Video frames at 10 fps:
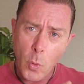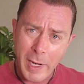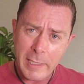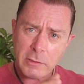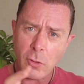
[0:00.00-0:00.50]

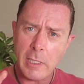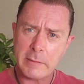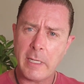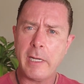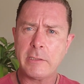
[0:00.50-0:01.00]
cuáles son
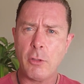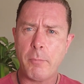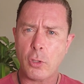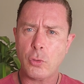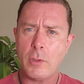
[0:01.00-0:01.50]
las áreas de
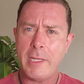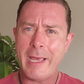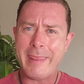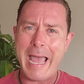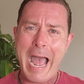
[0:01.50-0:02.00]

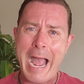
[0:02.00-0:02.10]
oportunidad